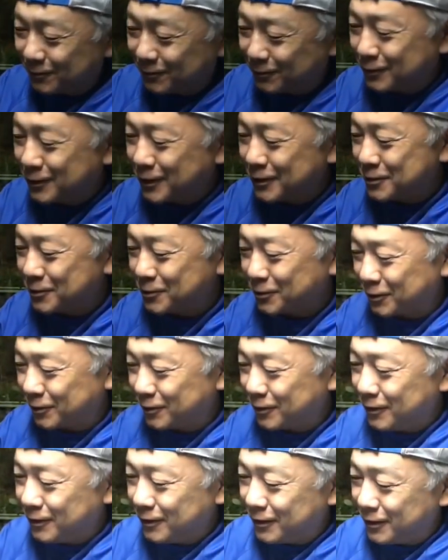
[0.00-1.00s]
売ったんでしょうけ
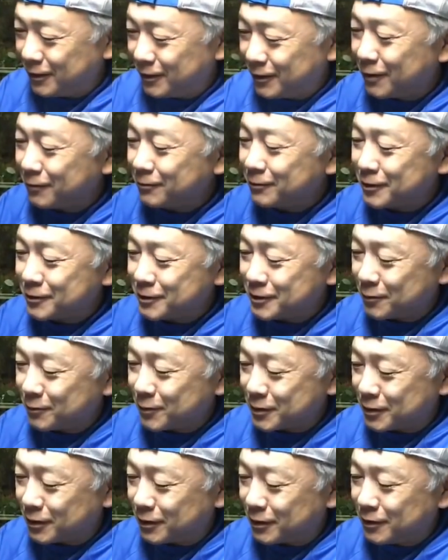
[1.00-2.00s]
どなくなっちゃい
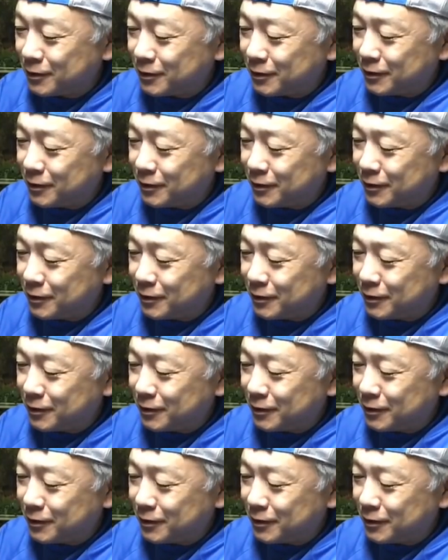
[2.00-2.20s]
ました、